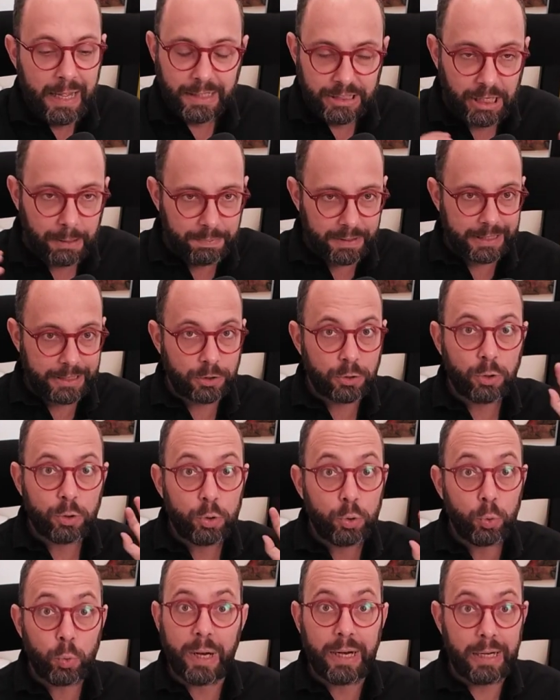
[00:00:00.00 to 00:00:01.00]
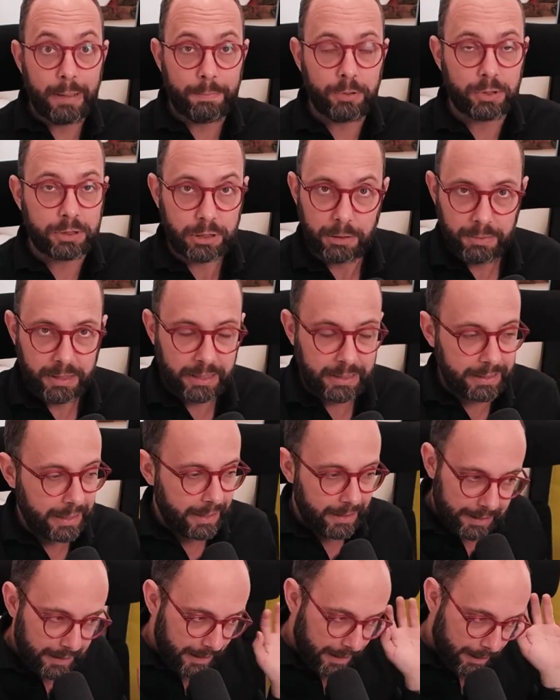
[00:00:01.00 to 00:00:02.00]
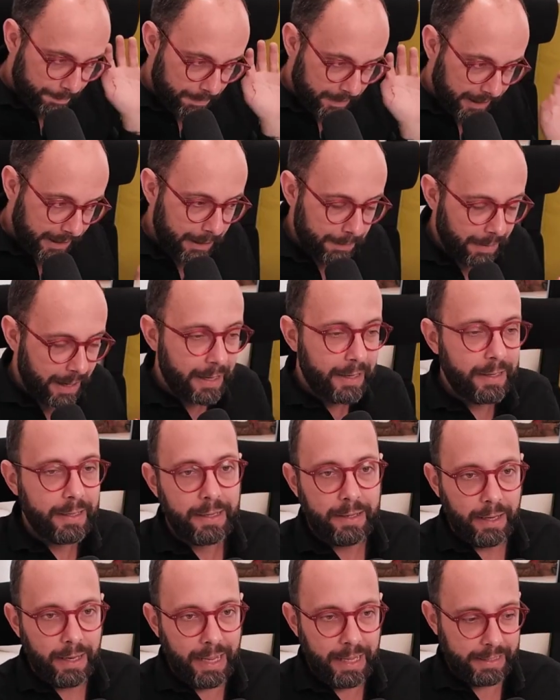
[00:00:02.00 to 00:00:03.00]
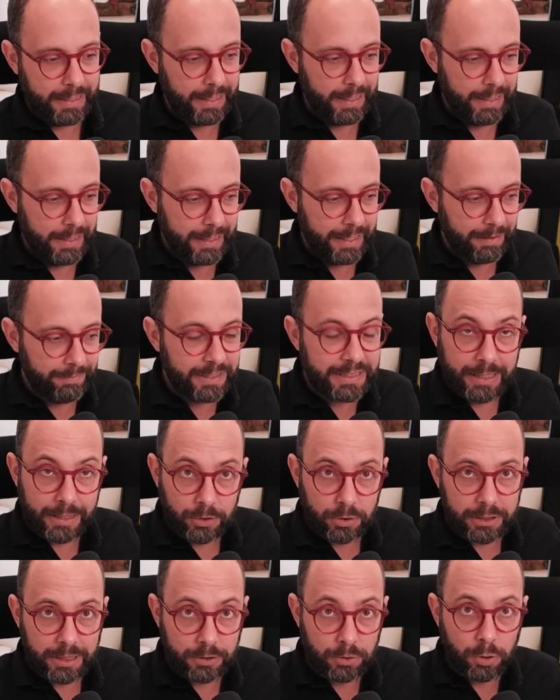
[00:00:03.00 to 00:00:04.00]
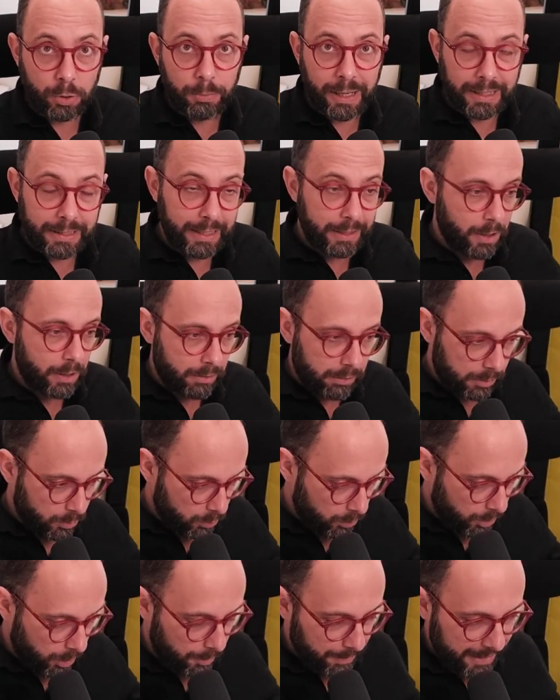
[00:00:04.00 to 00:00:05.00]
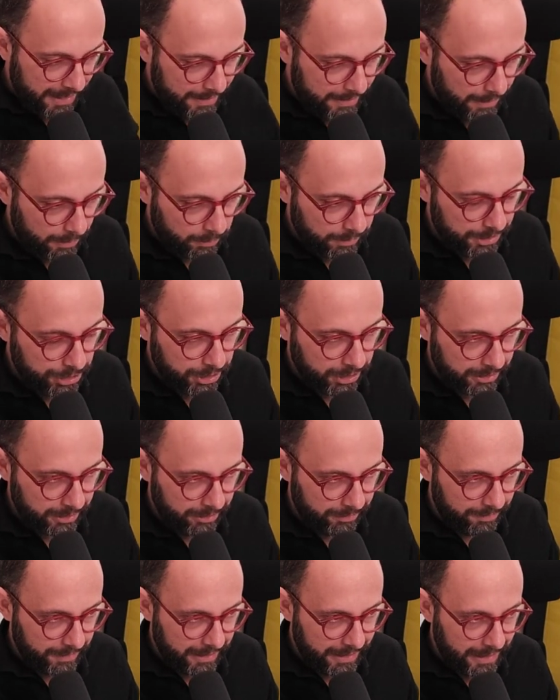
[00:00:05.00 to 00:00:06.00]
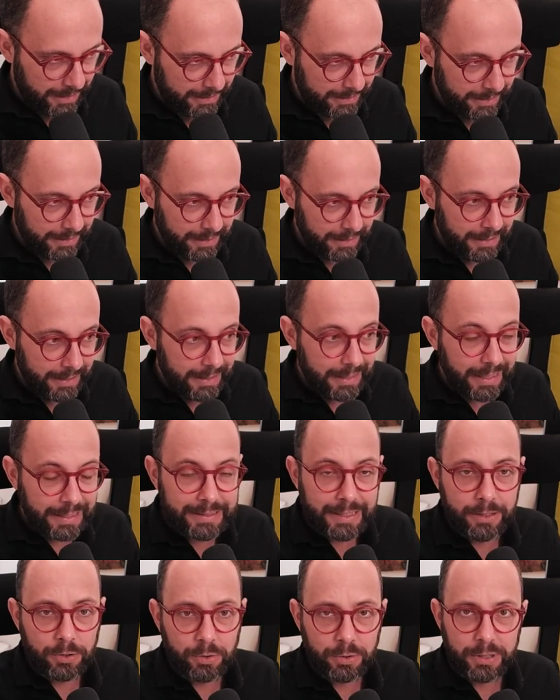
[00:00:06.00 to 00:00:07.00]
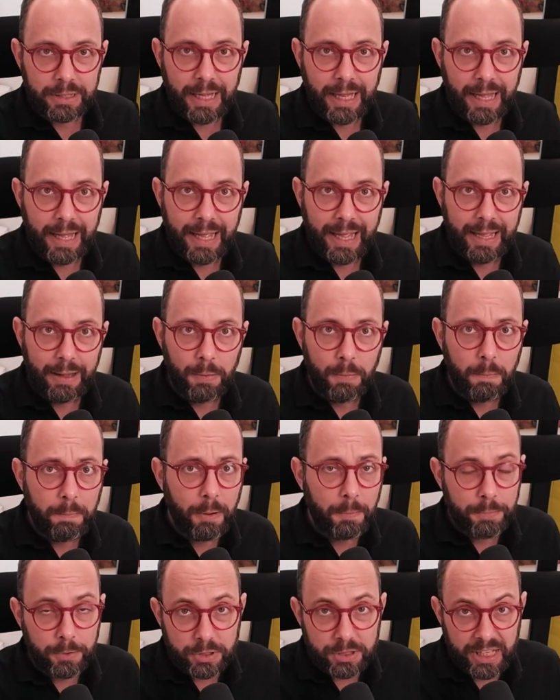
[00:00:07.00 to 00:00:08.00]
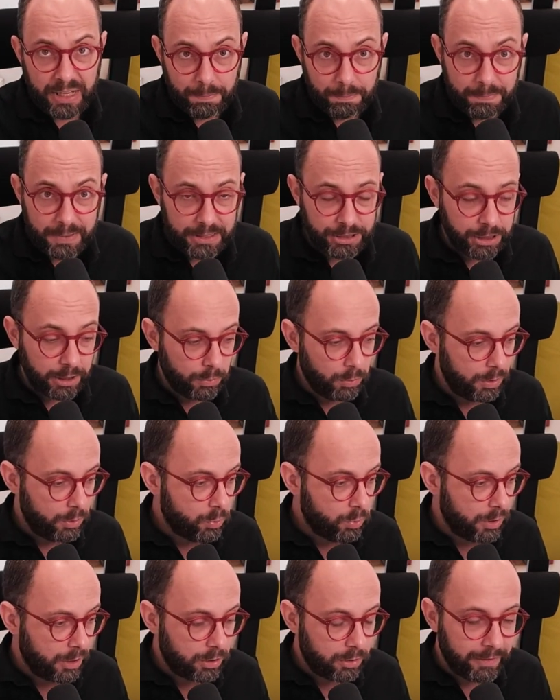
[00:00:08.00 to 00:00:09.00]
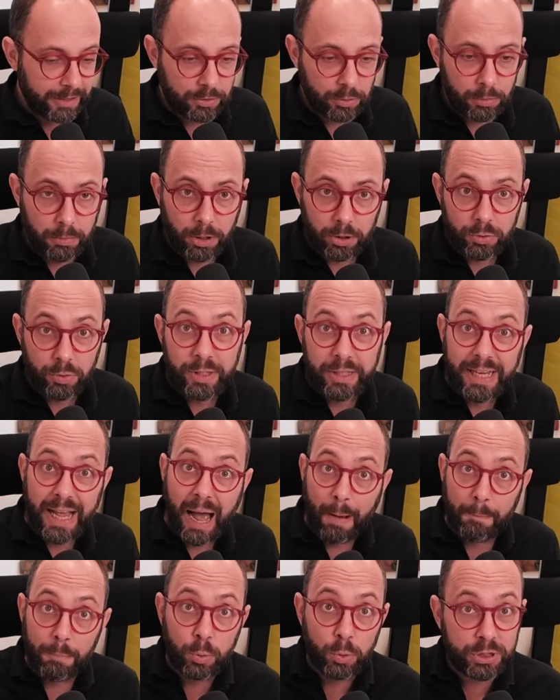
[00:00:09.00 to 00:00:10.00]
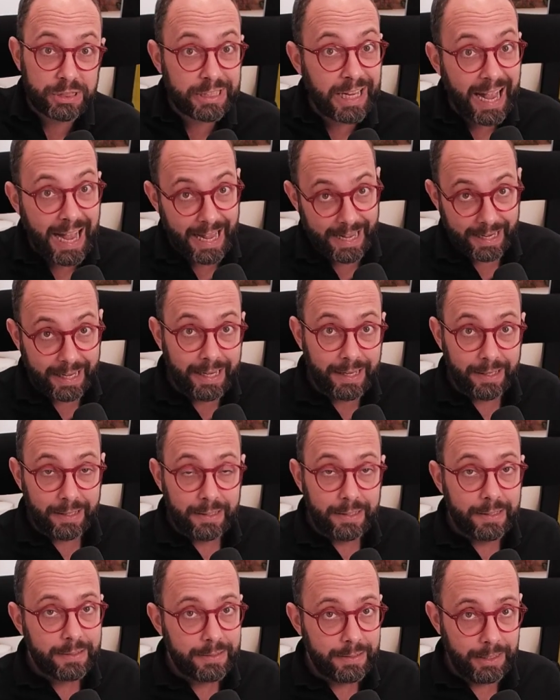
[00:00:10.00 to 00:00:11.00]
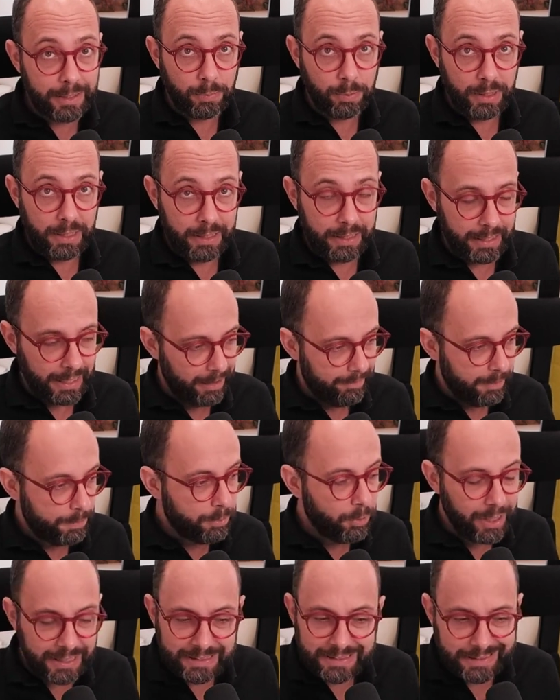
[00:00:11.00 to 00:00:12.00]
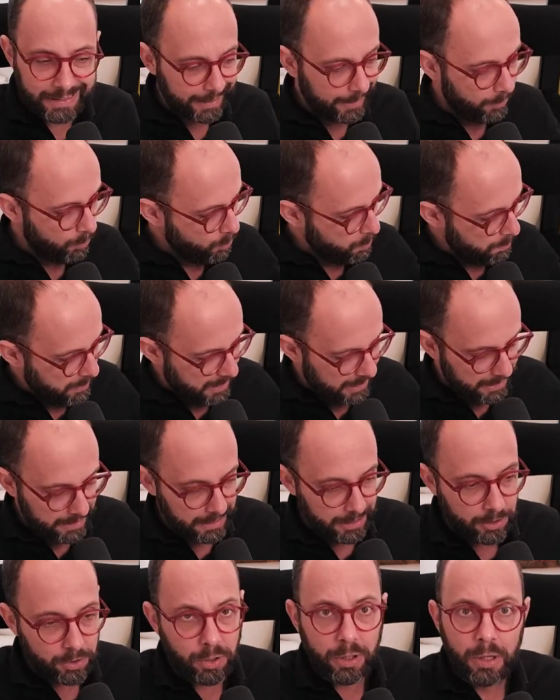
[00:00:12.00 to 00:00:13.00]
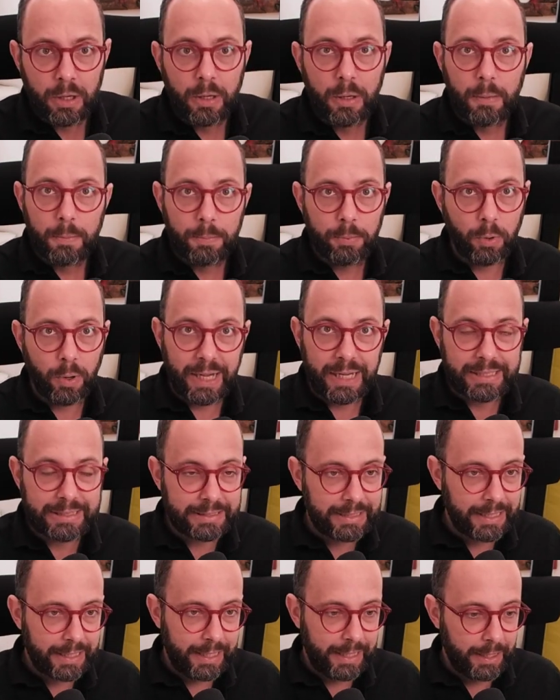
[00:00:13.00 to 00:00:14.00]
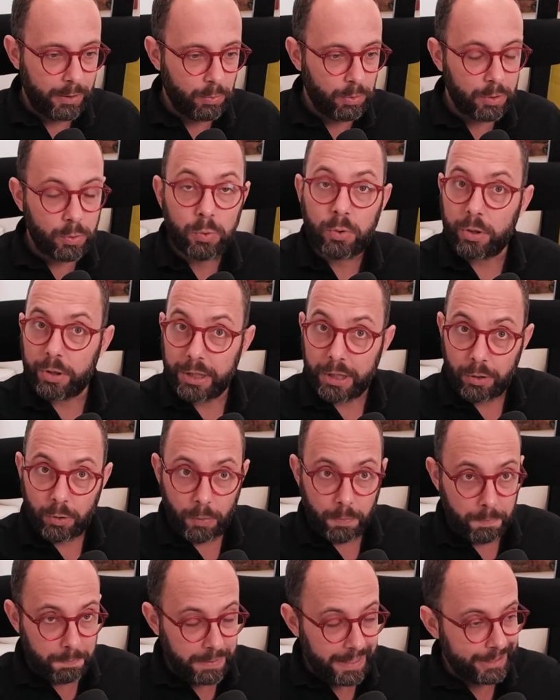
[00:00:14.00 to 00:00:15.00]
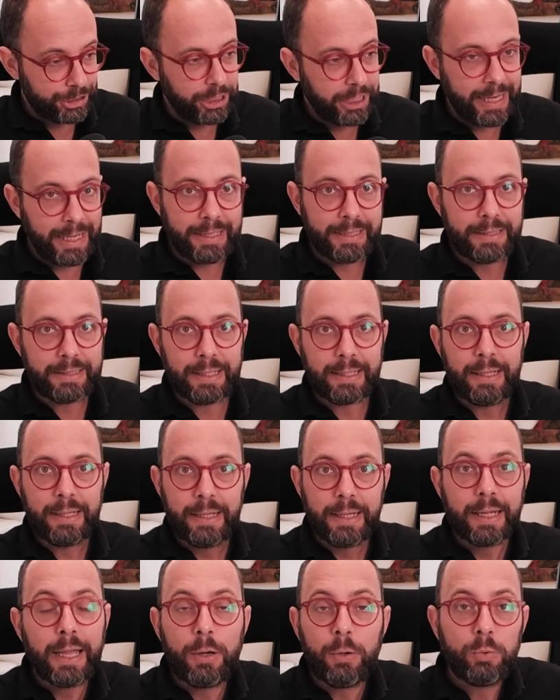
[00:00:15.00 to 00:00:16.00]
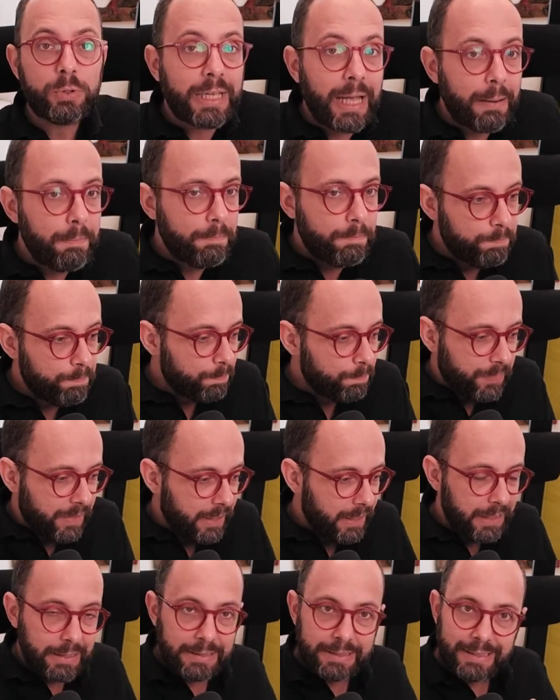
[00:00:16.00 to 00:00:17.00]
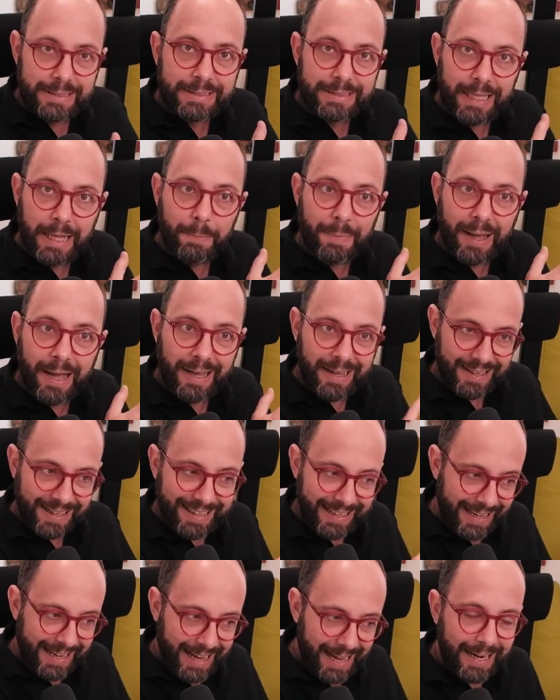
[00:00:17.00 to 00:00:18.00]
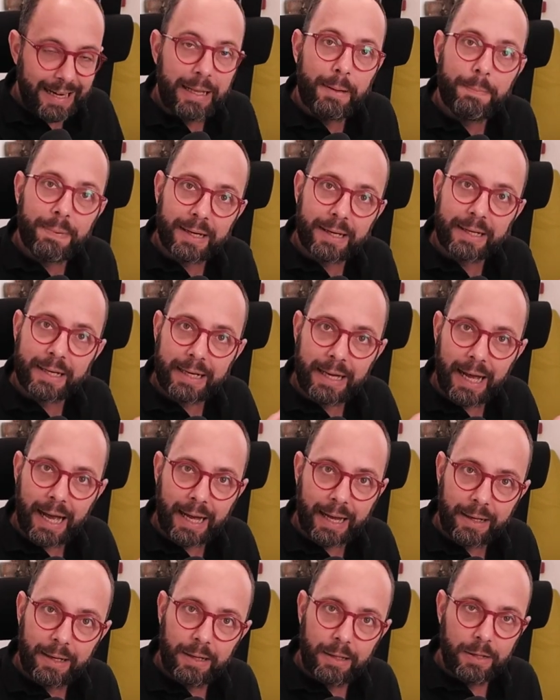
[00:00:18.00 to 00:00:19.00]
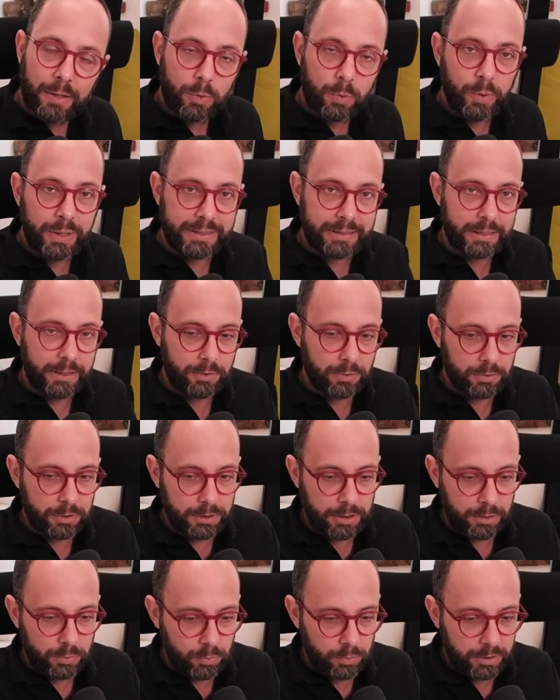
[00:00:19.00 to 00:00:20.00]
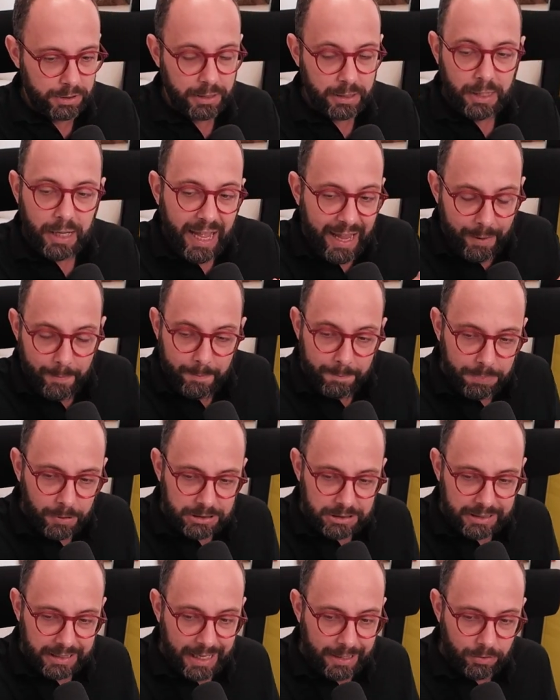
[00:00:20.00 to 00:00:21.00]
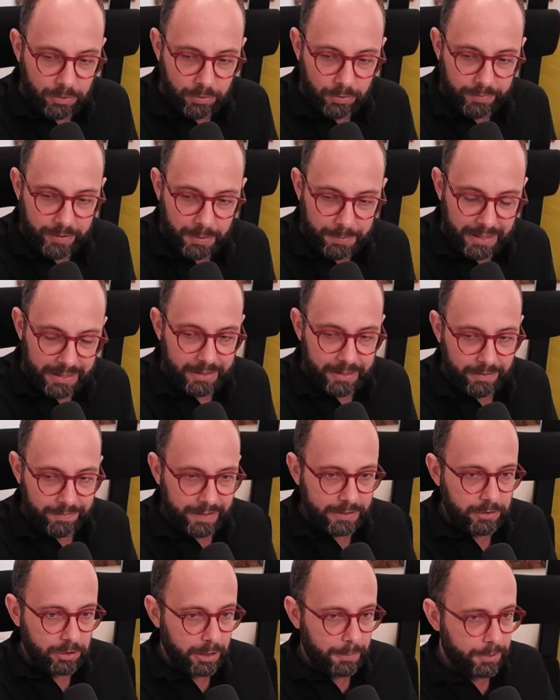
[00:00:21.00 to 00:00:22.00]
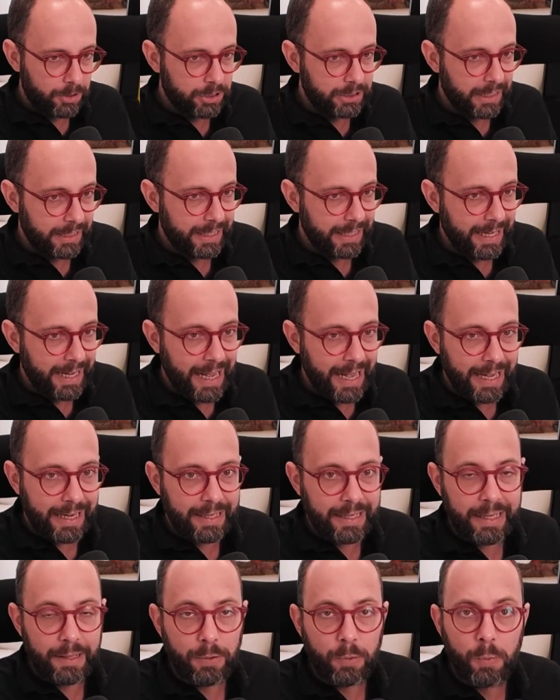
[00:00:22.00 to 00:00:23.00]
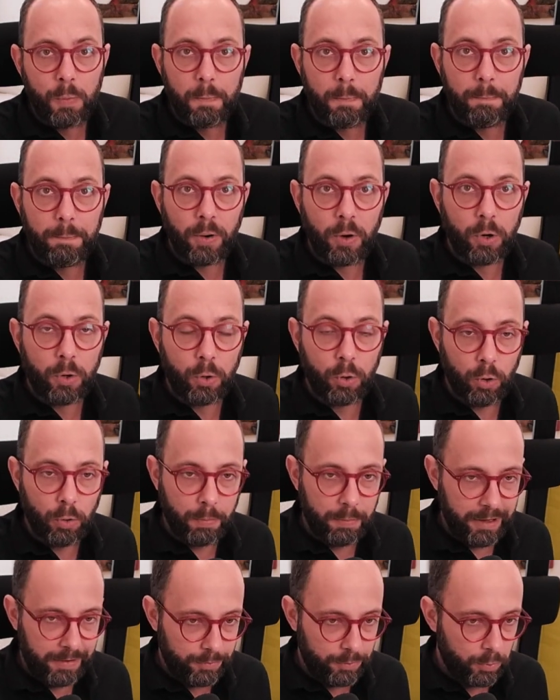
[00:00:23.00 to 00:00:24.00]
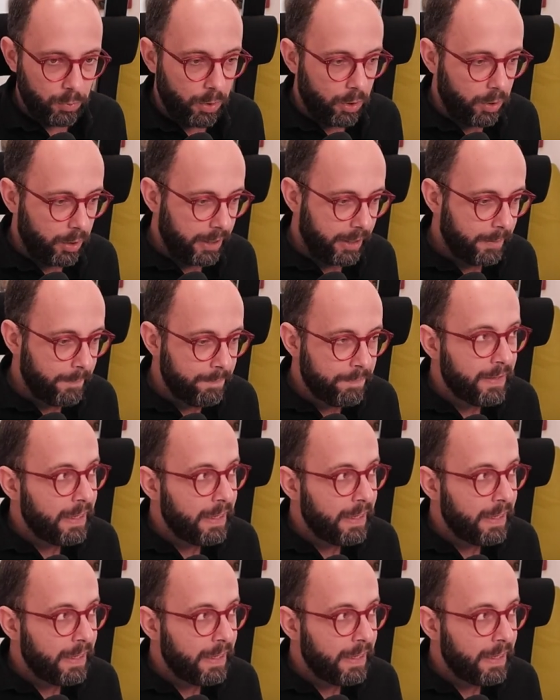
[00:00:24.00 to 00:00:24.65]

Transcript: Già perché sono due le possibilità. La prima è che le chiavi siano state rubate e che qualcuno emetta quei certificati. La seconda è un po' più semplice. Qualcuno ha trovato il modo di abusare di quelle chiavi. Può essere un medico, può essere qualcuno di compiacente che usa il sistema reale per creare questi contenuti. È un po' strano ovviamente il fatto che possa crearli un po' come vuole.